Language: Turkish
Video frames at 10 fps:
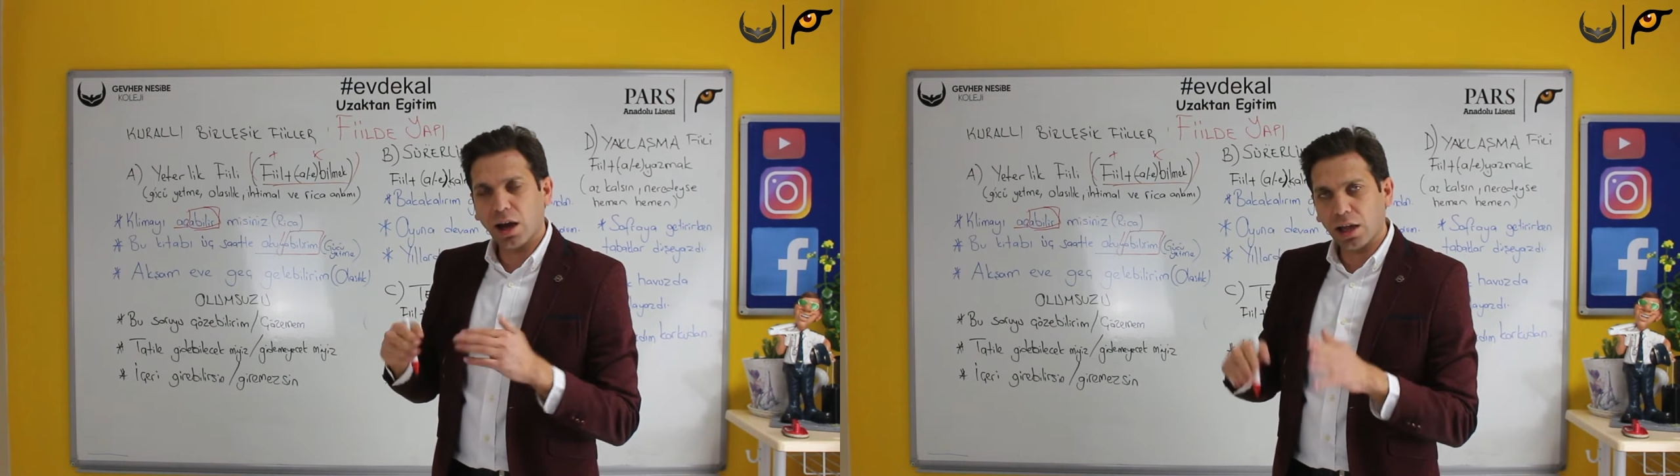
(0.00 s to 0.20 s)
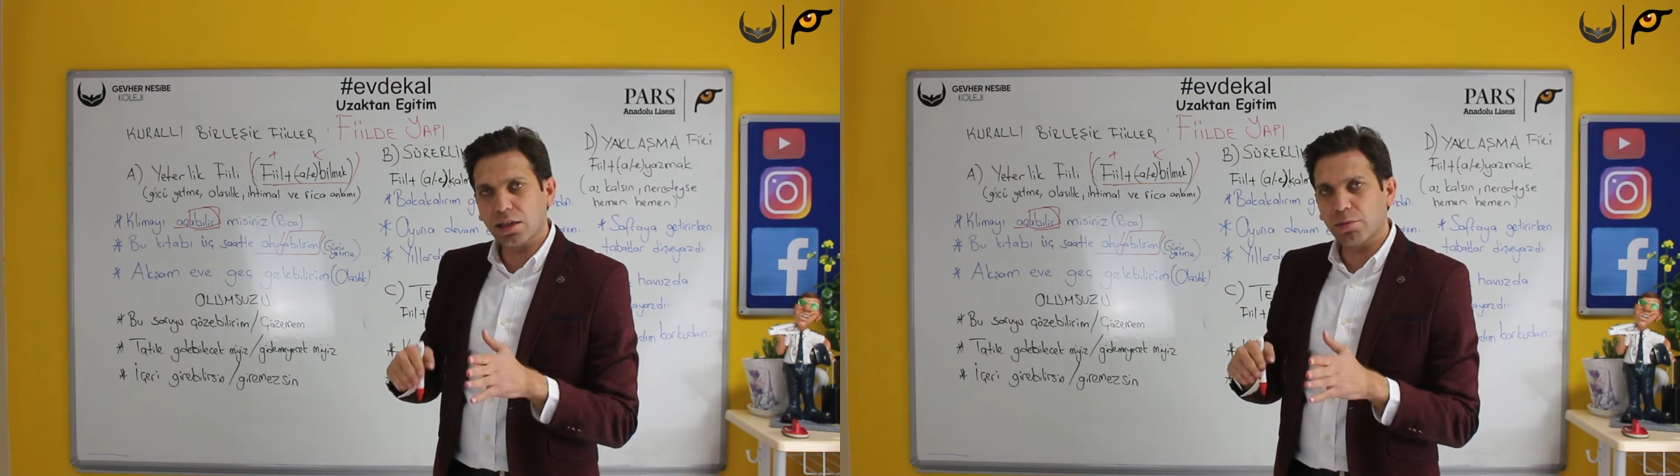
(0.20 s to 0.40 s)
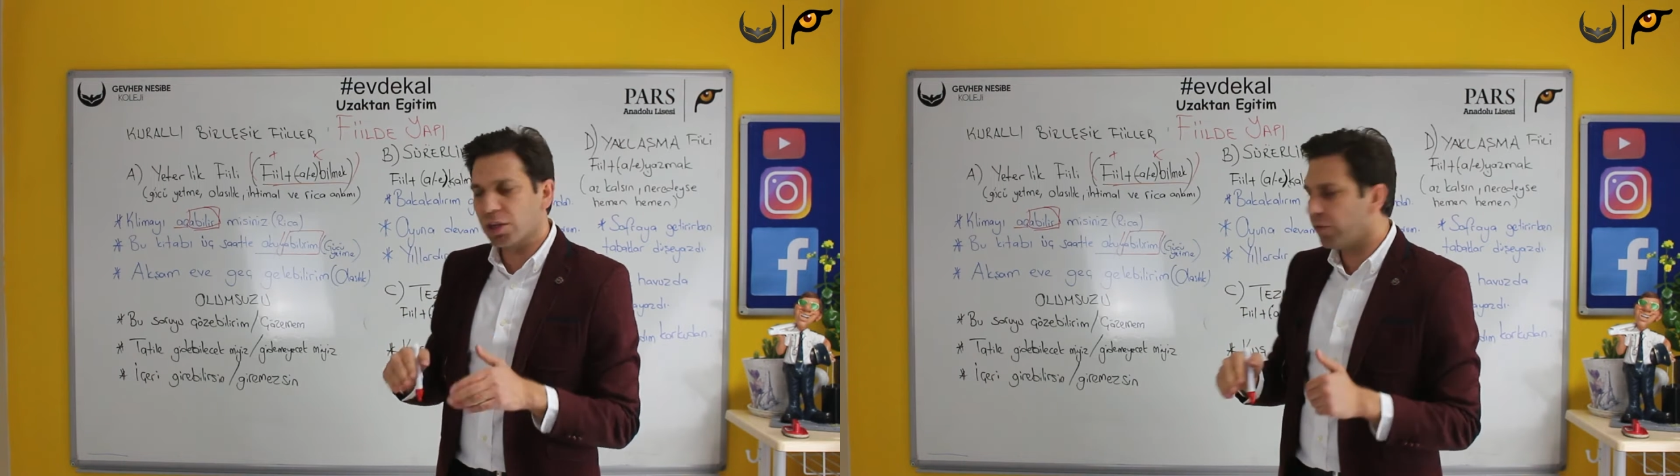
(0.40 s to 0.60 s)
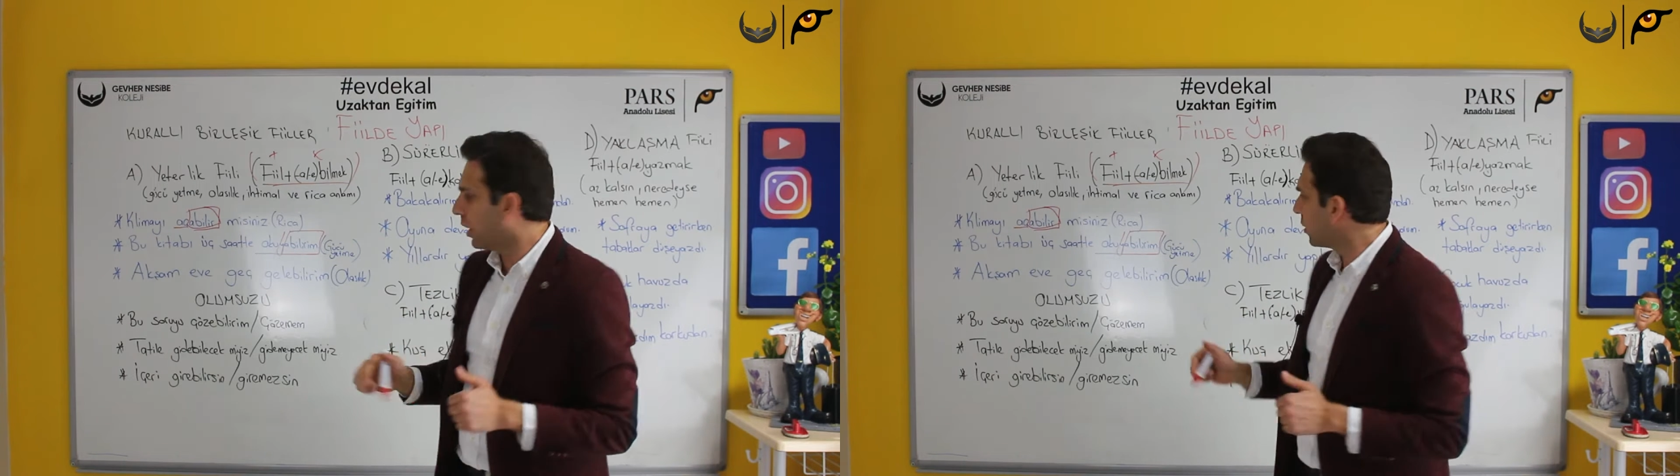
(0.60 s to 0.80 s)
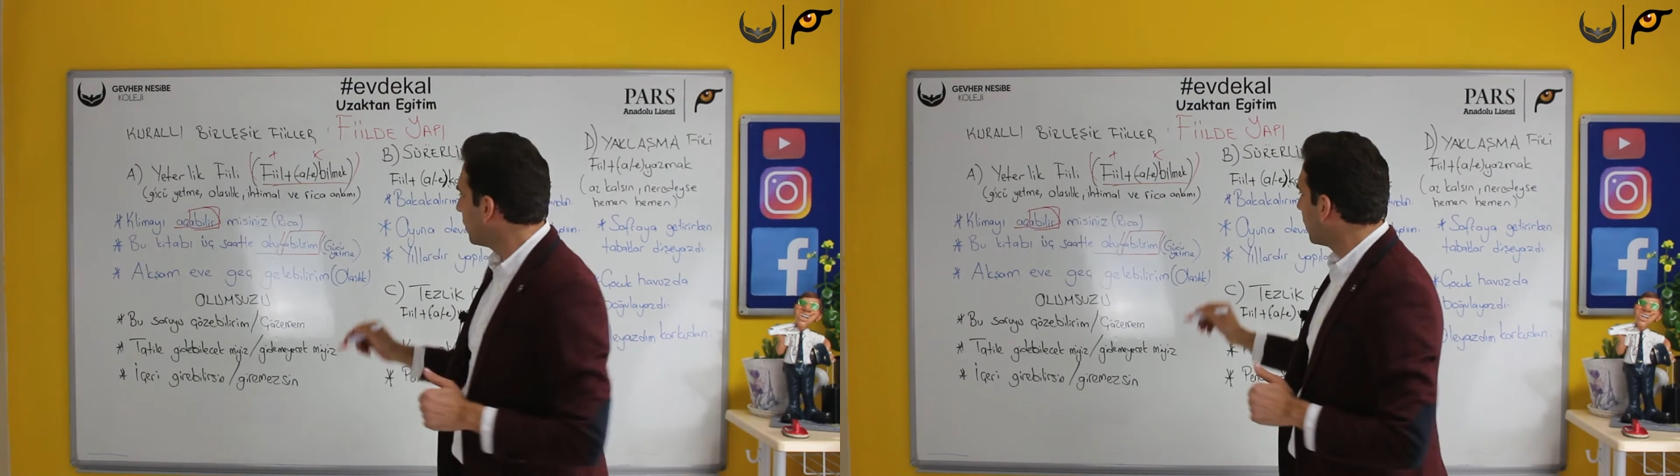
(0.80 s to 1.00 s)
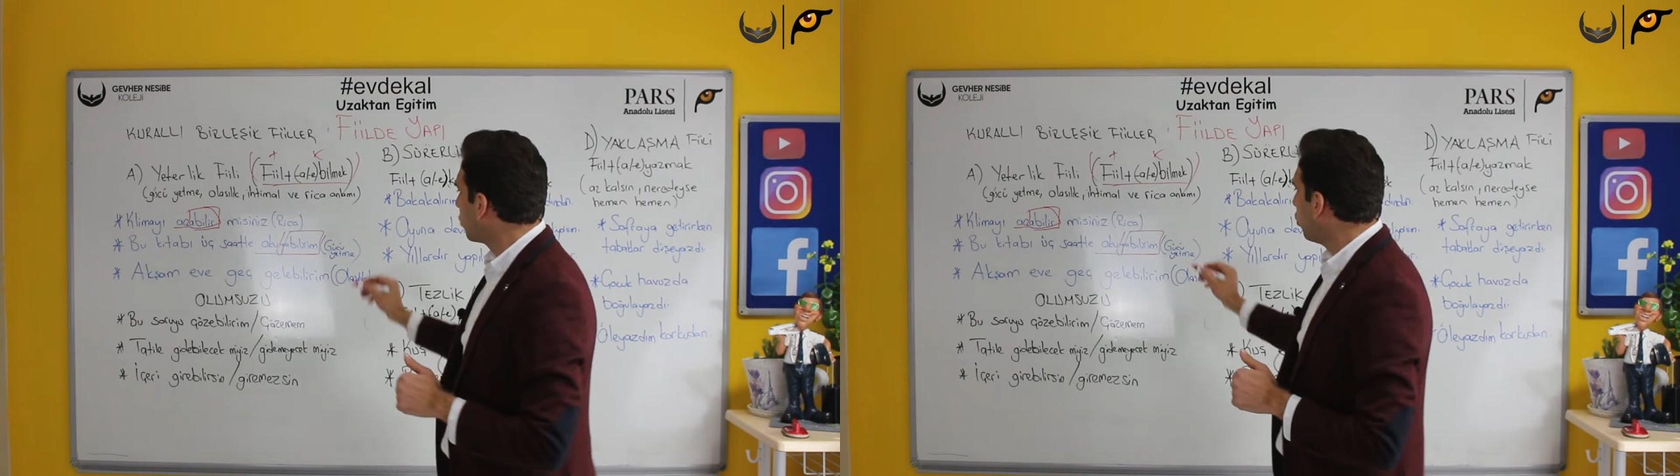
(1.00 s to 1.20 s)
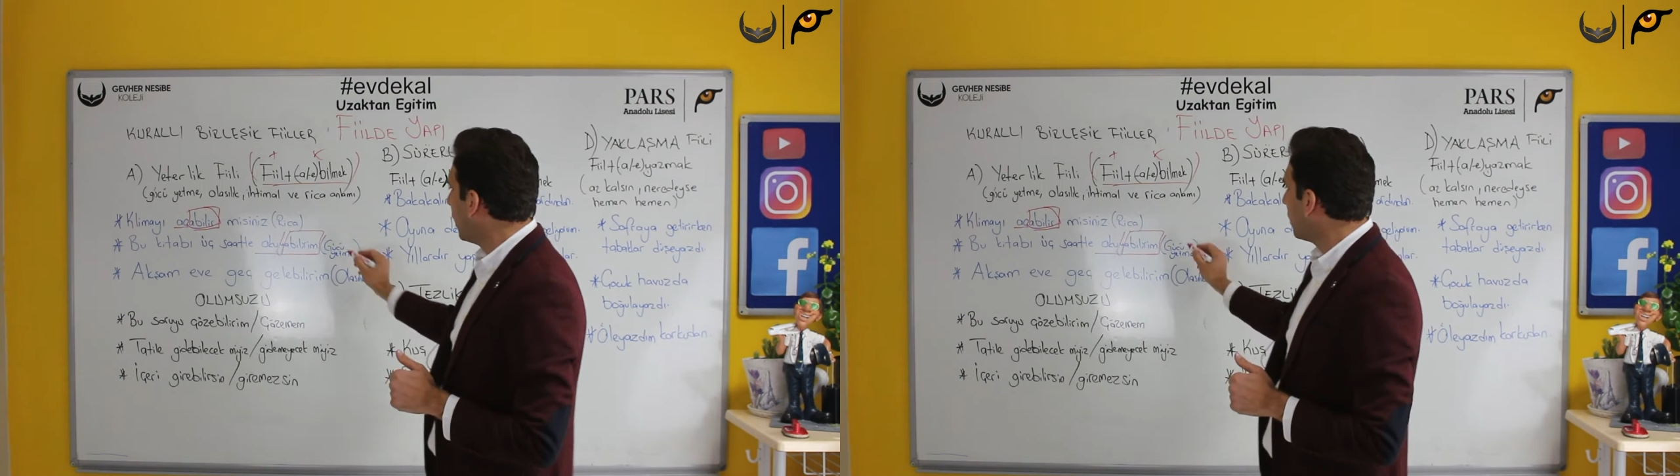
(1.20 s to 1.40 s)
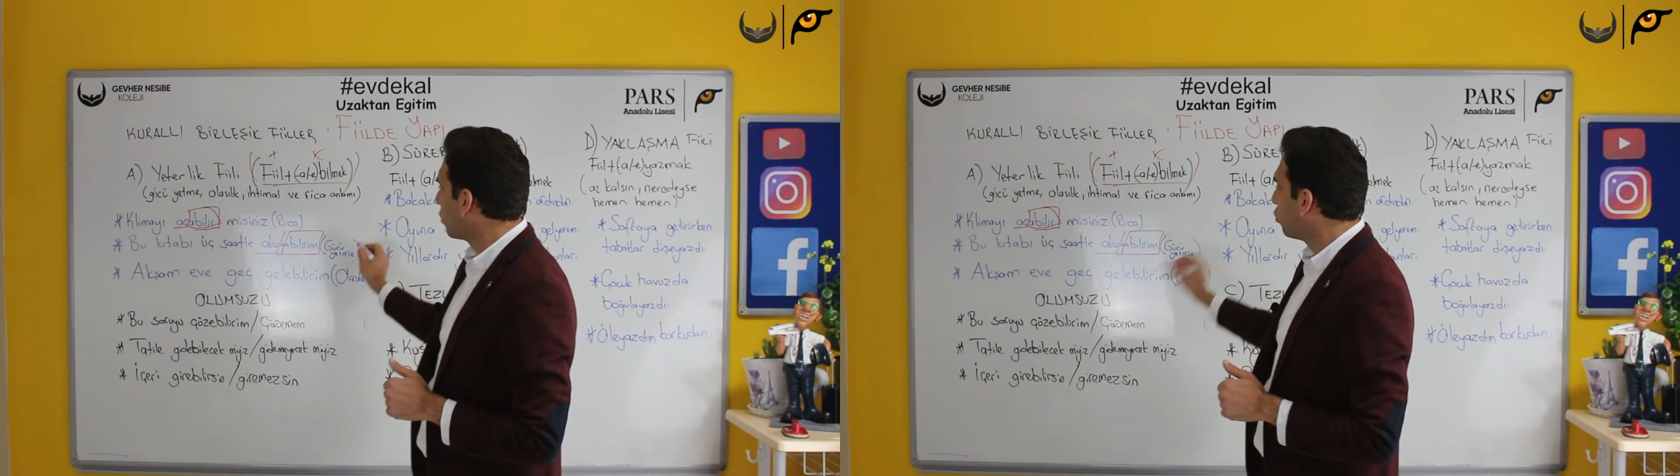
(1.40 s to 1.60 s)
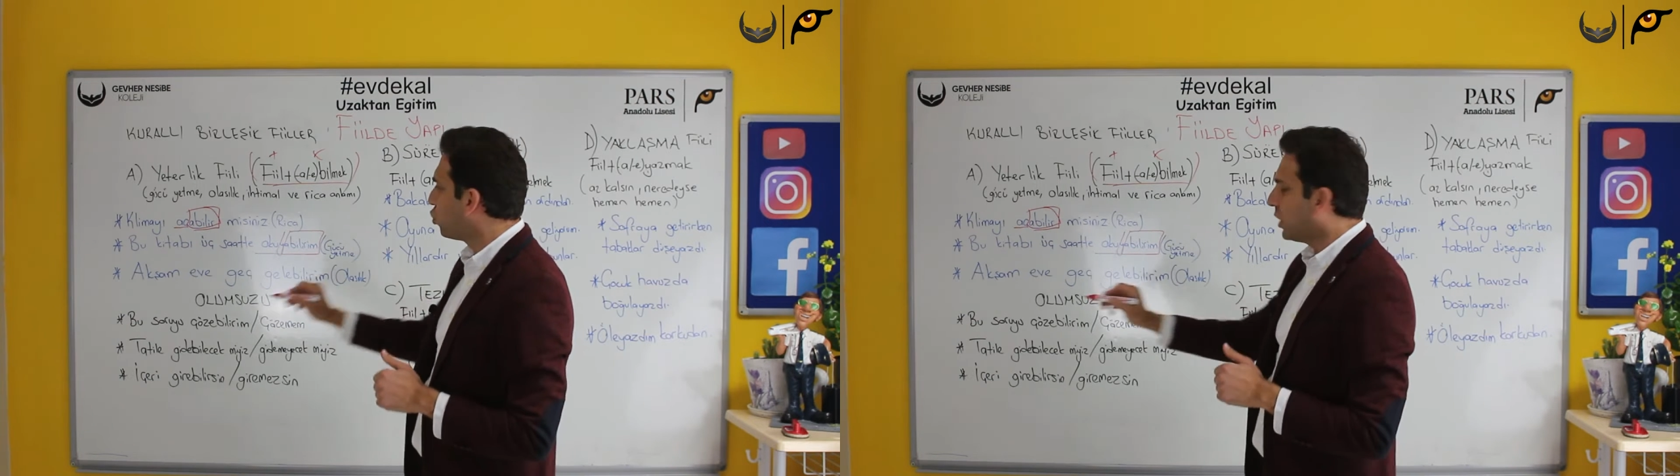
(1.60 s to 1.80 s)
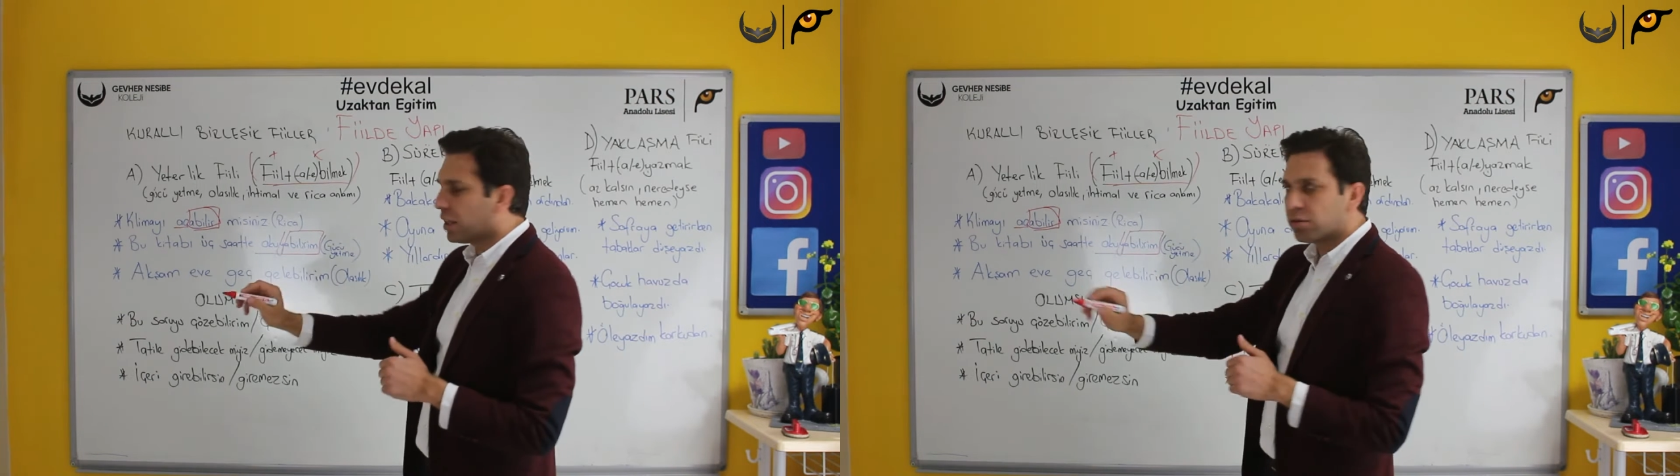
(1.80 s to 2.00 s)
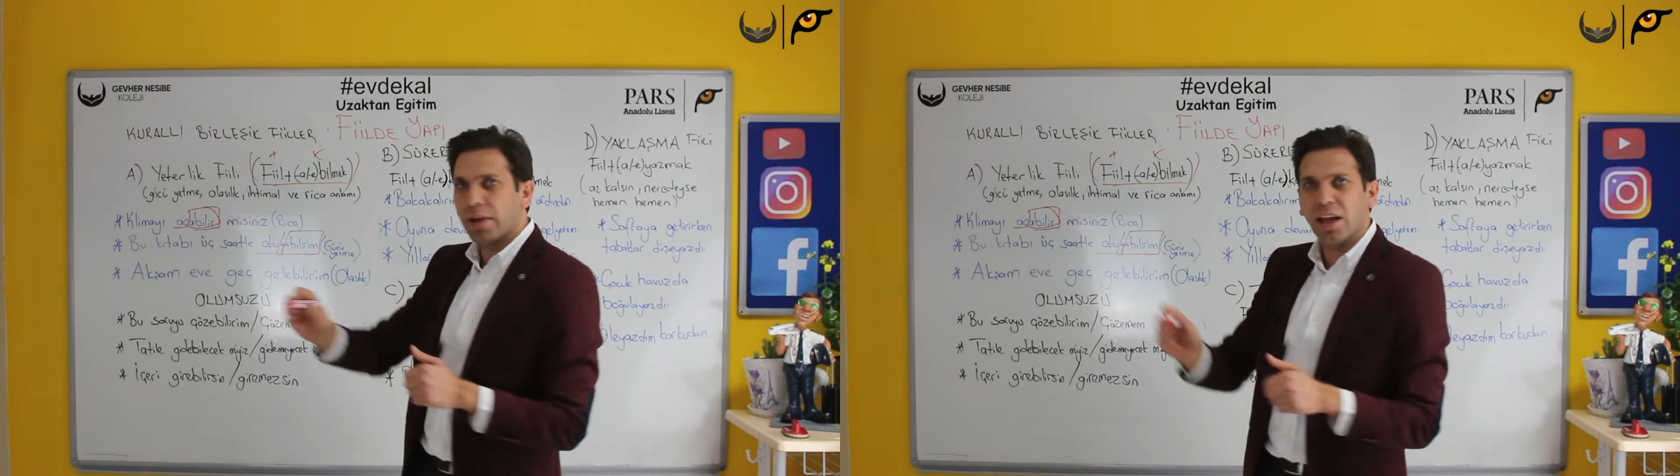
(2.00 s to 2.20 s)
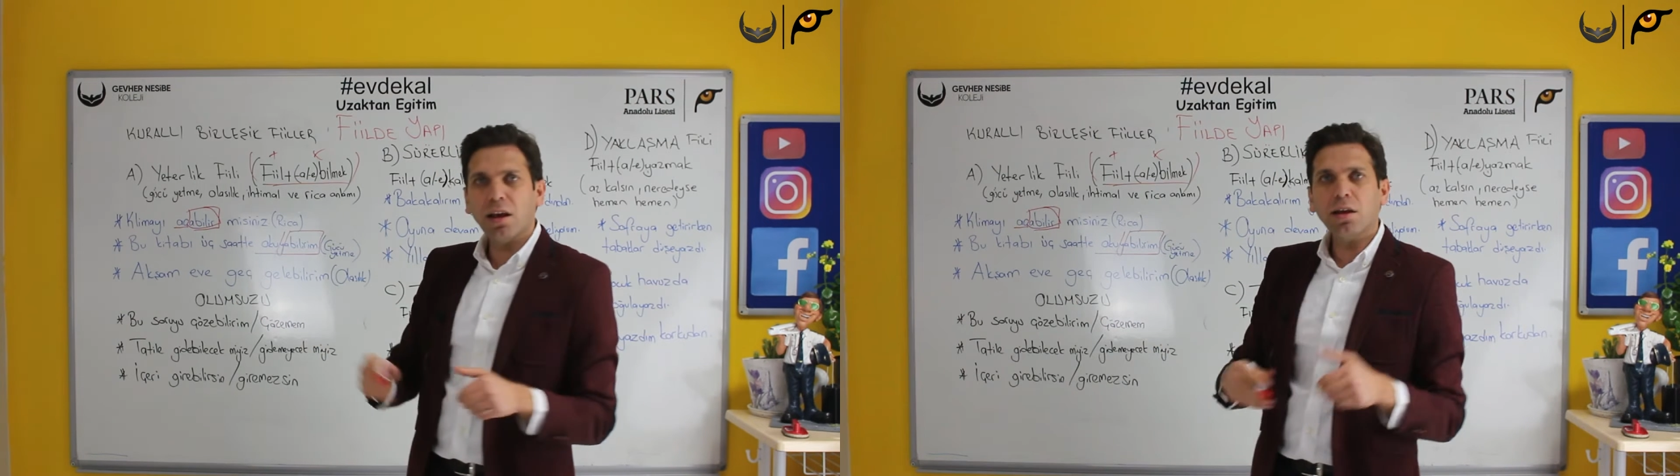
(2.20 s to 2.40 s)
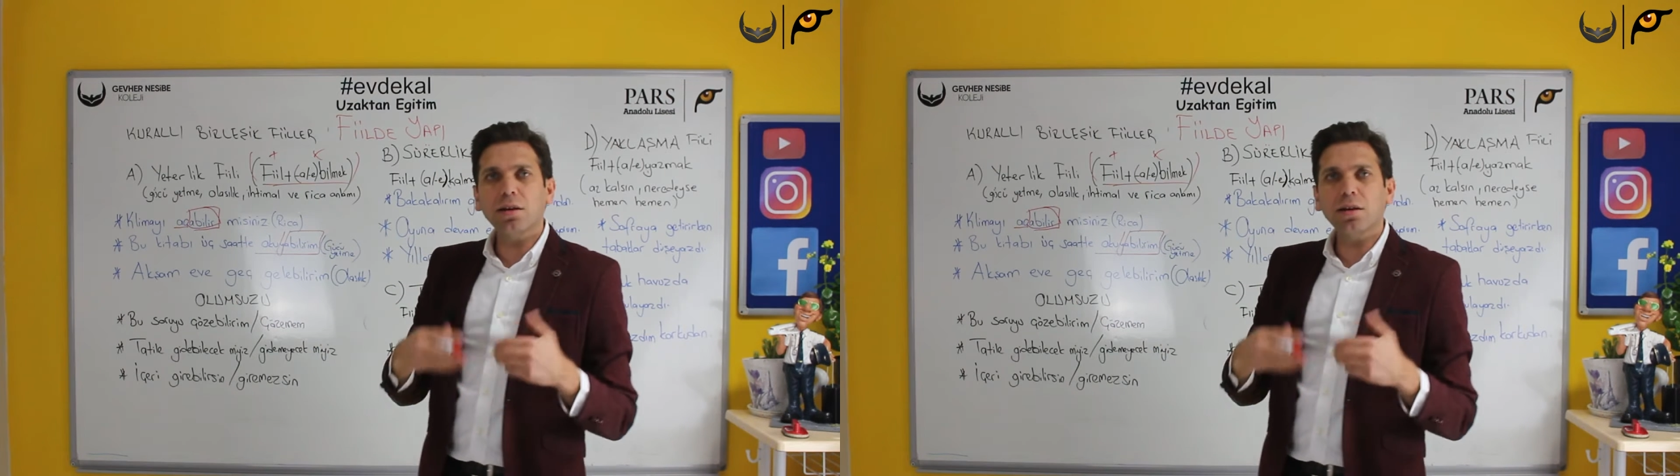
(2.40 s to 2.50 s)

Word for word: anlamını verdiğinden dolayı da gücü yetme